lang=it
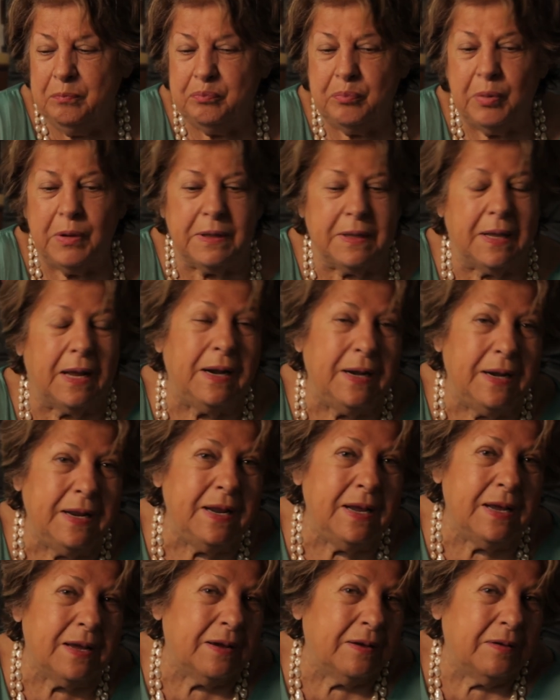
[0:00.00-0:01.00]
Poi da
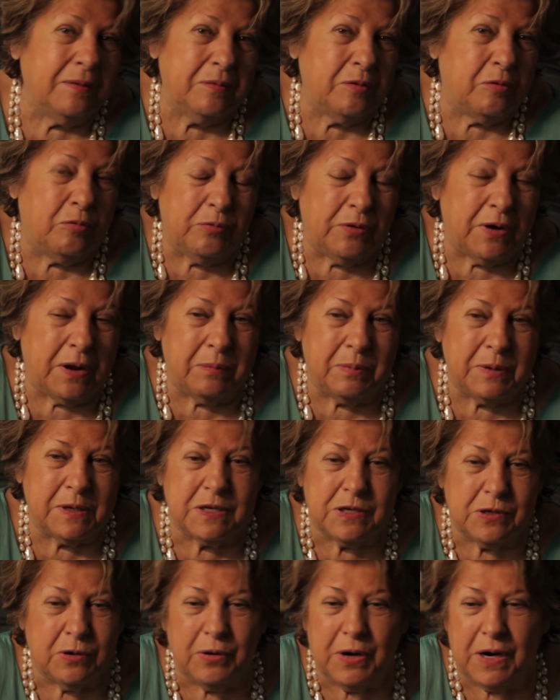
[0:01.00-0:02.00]
lì, eh, con una
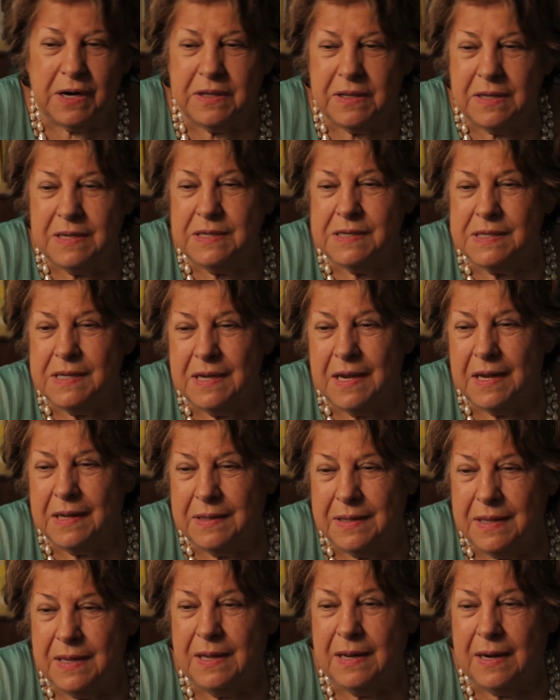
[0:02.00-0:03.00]
passione artistica, a
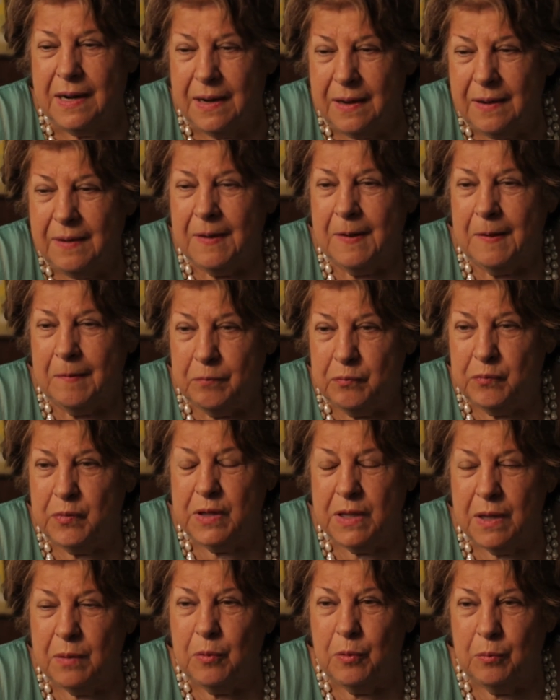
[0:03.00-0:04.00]
dire
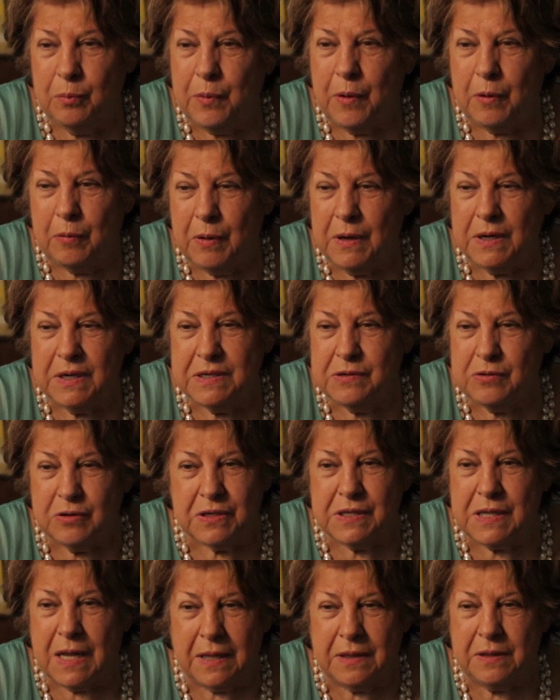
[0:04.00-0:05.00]
vediamo un po' quali sono
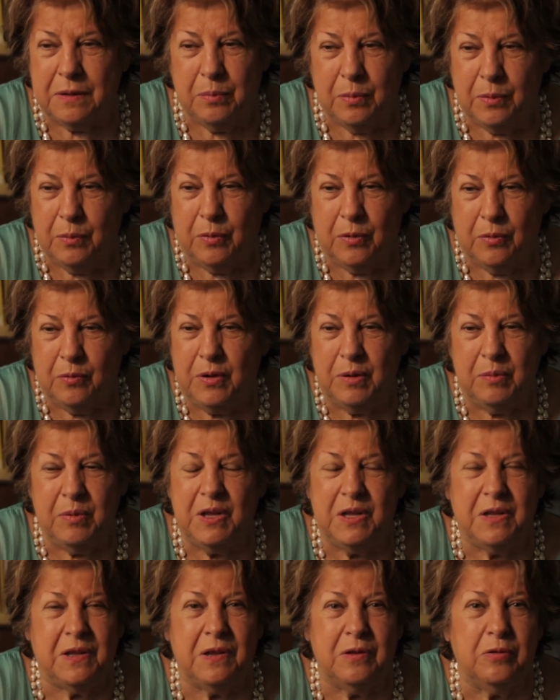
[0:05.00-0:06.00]
stati i
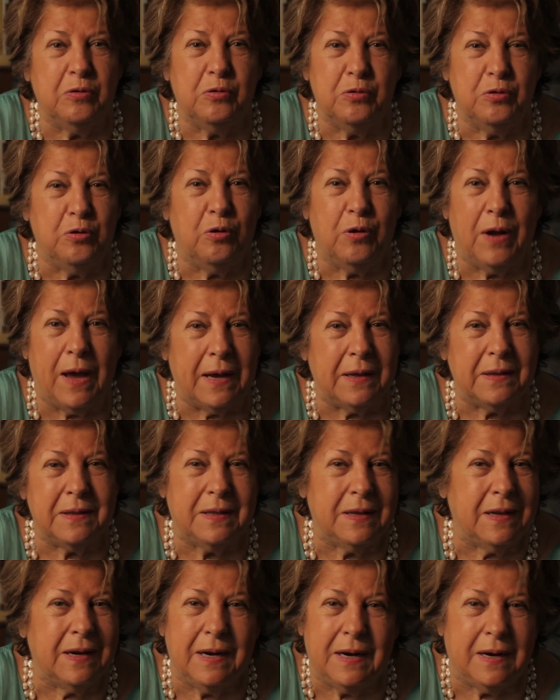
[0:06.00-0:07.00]
movimenti
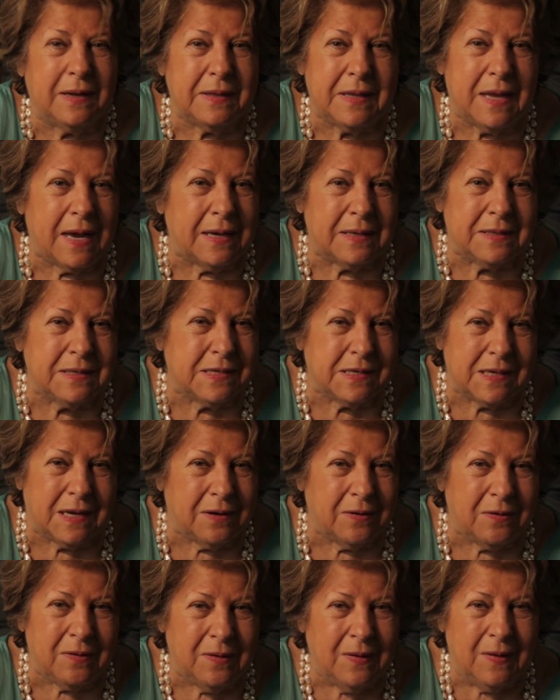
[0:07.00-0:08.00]
dondolanti nella danza,
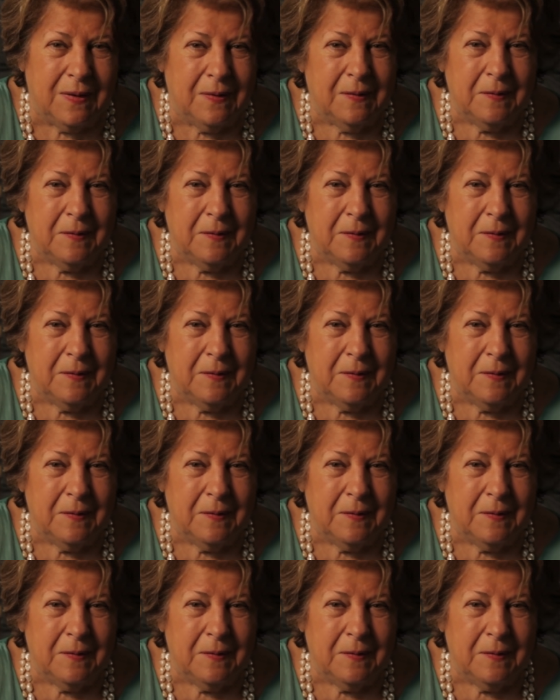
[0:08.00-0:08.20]
no?